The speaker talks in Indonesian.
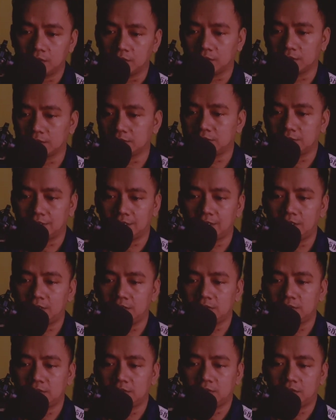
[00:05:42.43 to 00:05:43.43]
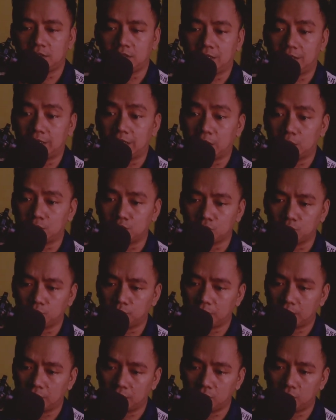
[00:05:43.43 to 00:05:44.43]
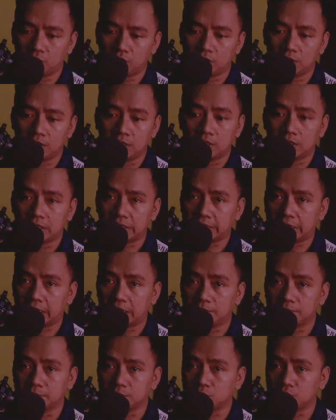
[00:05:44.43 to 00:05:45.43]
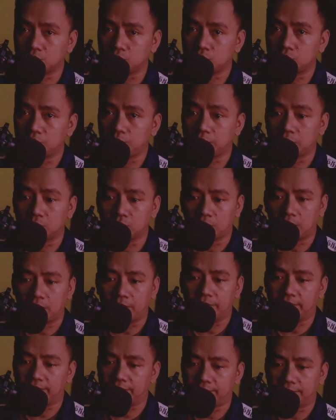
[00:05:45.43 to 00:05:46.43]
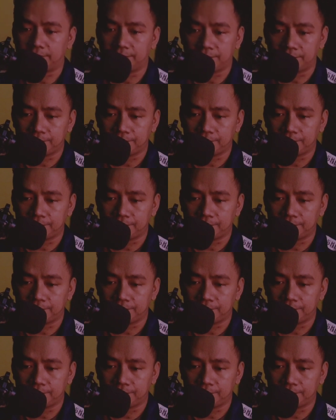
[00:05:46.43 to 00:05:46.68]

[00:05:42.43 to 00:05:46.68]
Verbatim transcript: Kesal, saya langsung bangun dan menuju pintu kamar.